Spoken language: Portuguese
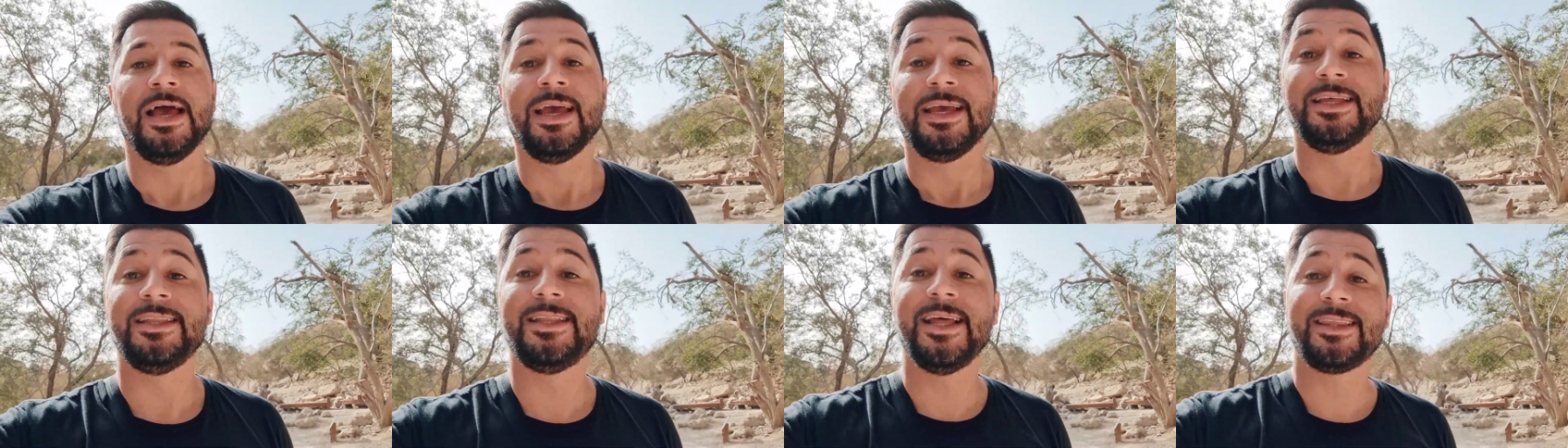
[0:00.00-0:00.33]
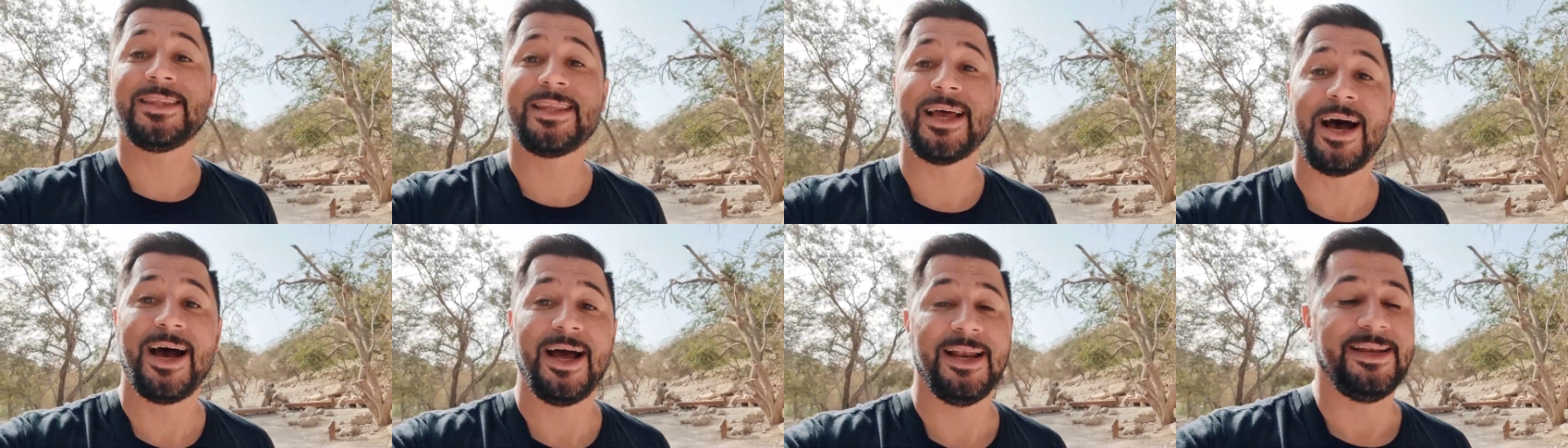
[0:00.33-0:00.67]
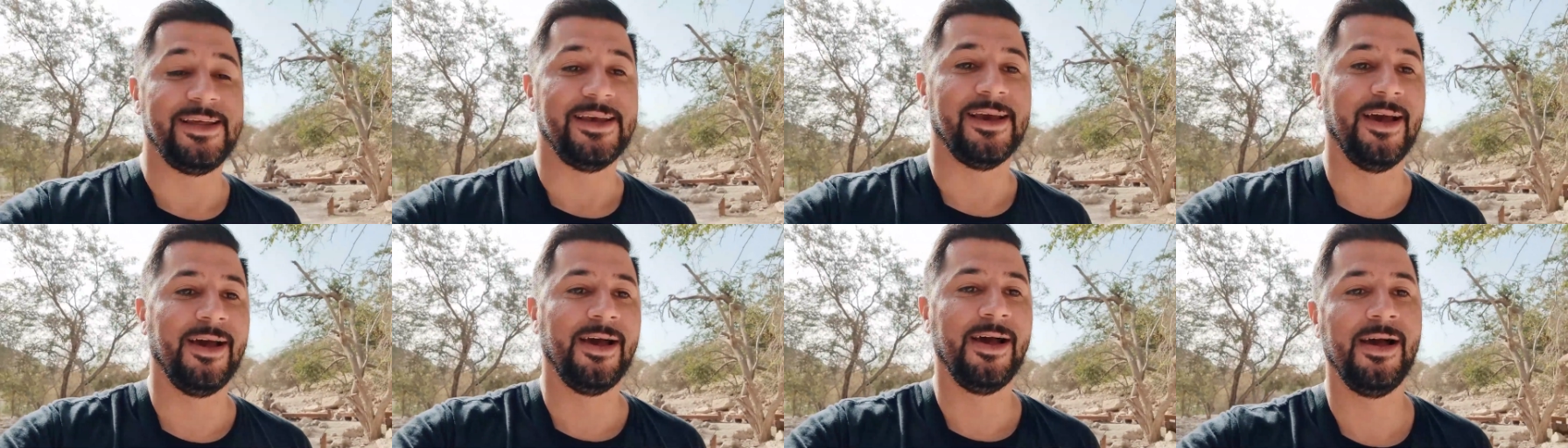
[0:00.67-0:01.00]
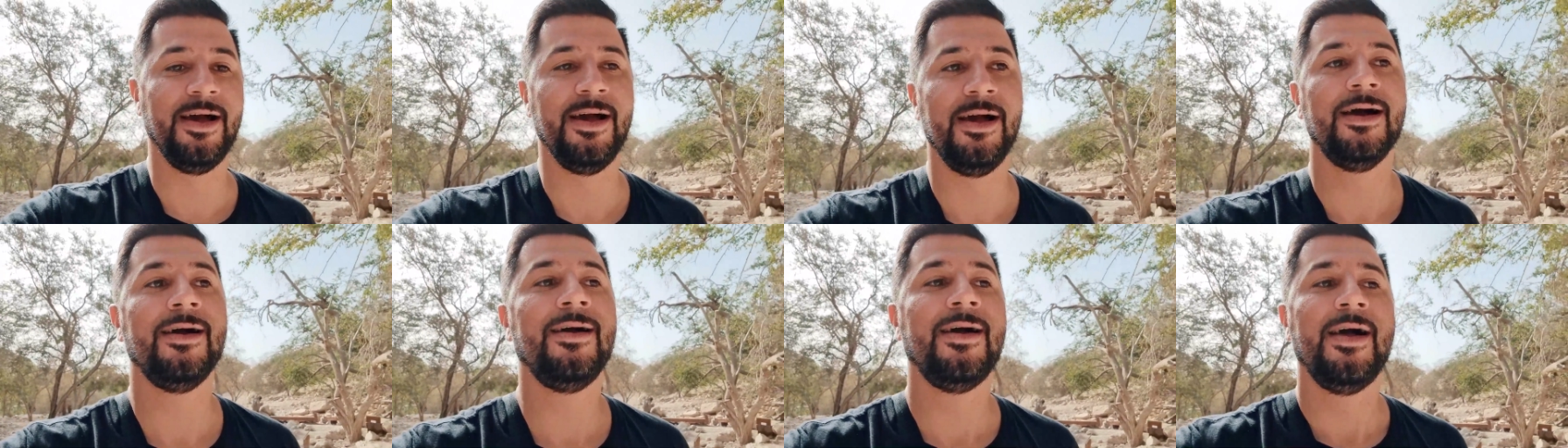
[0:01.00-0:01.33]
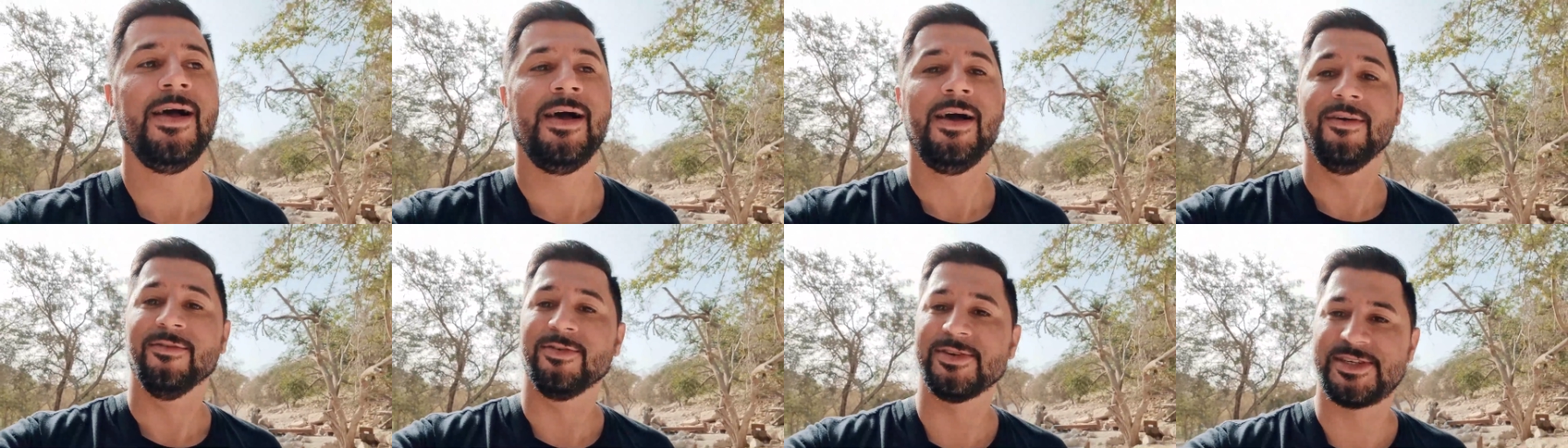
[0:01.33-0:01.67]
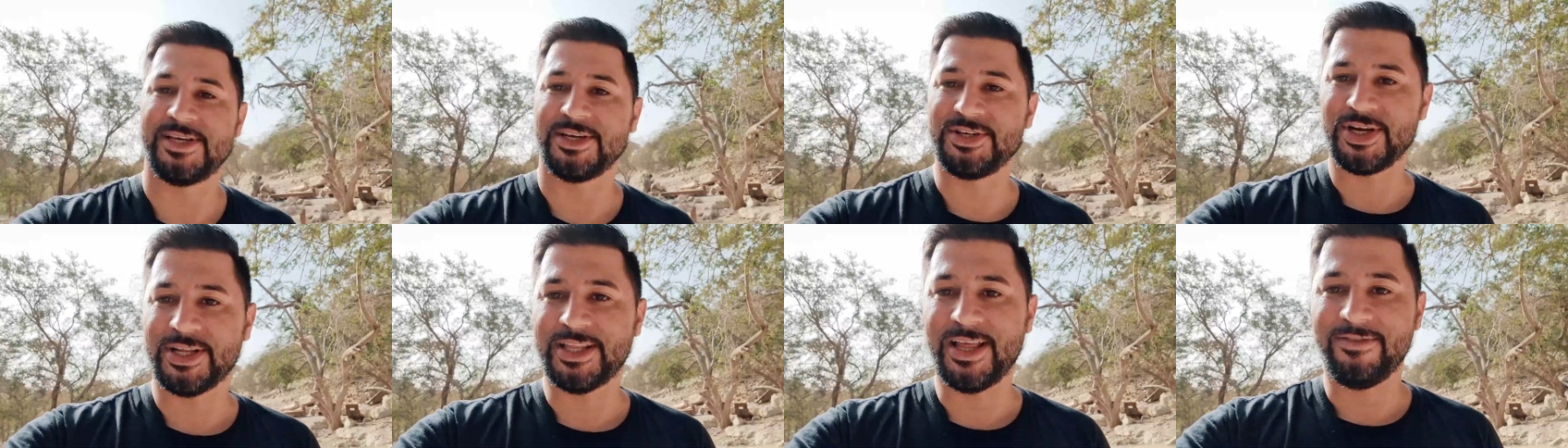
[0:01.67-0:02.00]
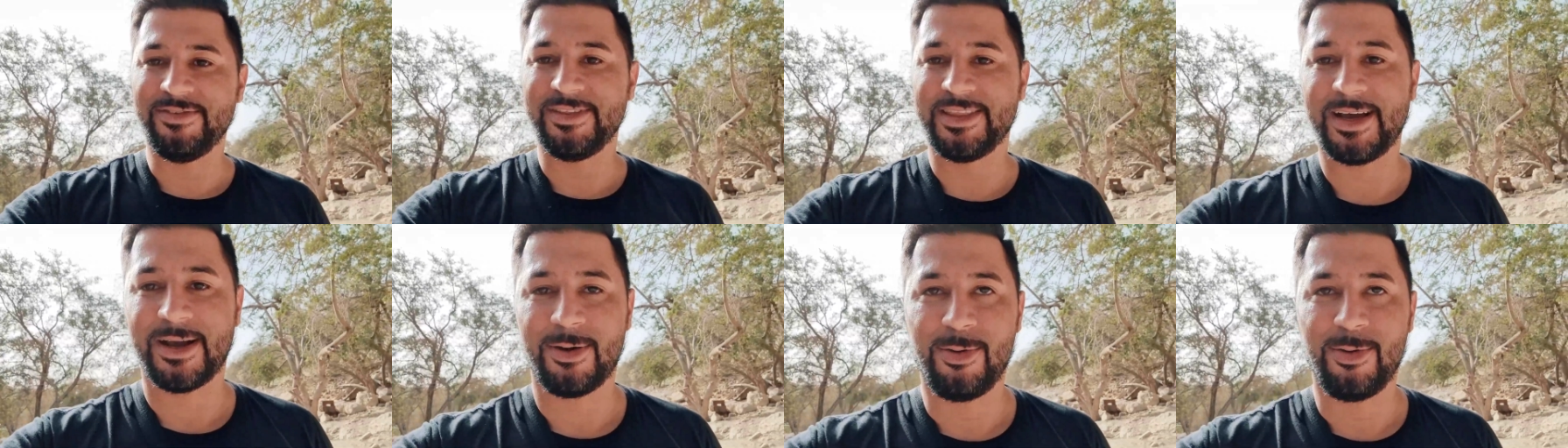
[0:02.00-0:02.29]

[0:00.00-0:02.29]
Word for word: E detalhe, você já deve estar